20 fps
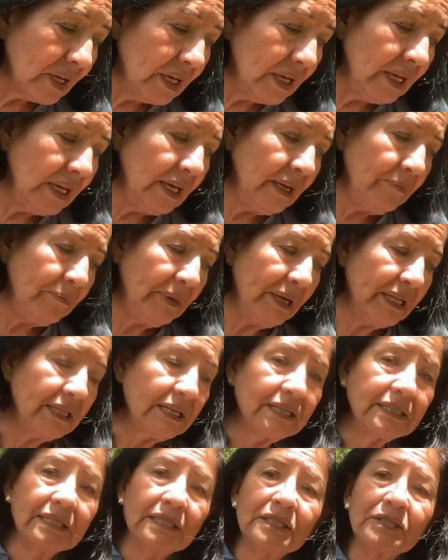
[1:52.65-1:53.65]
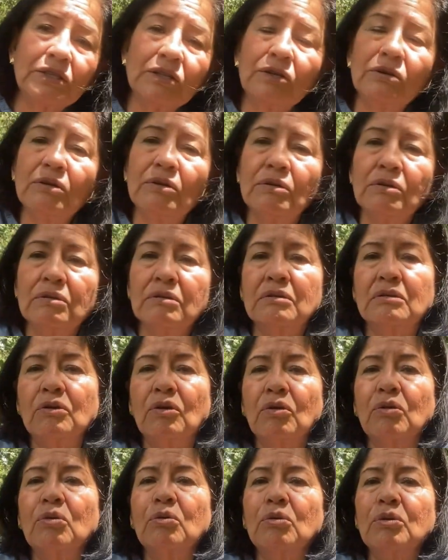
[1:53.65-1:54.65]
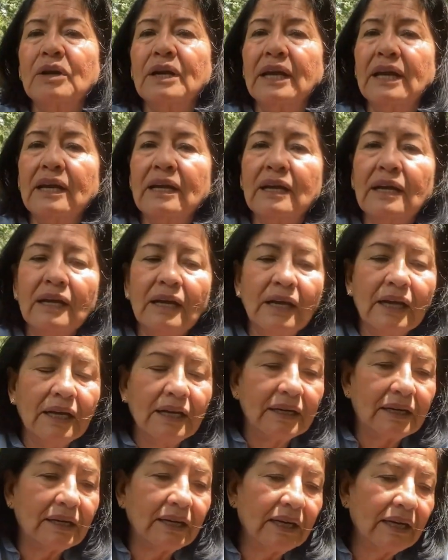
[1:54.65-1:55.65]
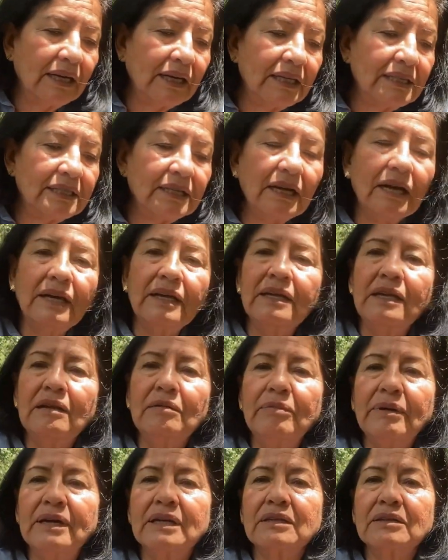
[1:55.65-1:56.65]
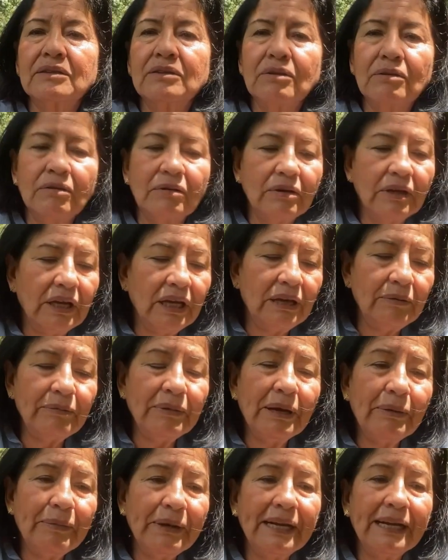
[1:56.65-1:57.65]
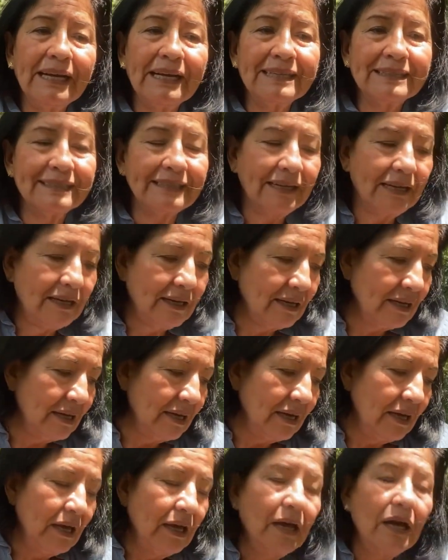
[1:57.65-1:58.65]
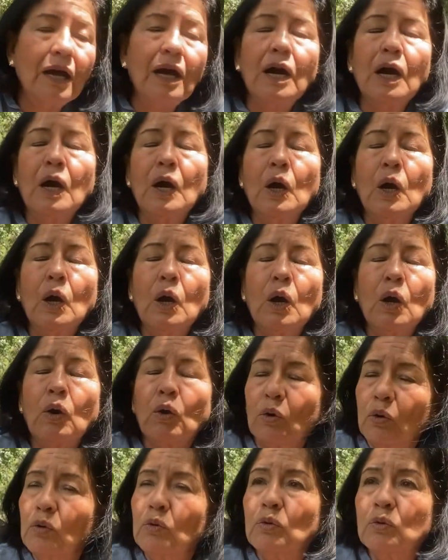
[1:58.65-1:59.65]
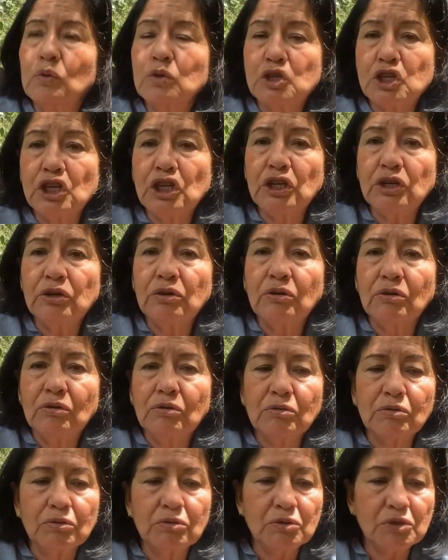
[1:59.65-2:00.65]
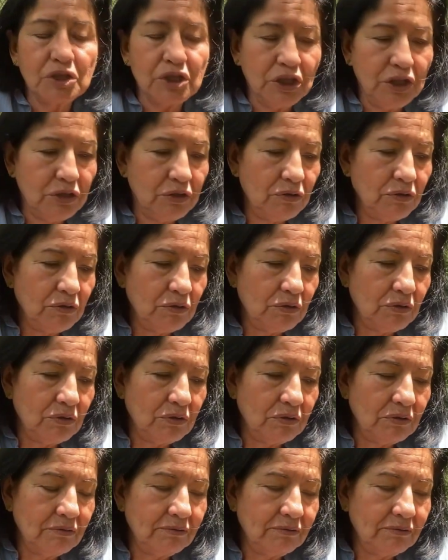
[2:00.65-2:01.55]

y mientras esto ocurre, regresa Edilberto y me amenaza con un cuchillo, un cuchillo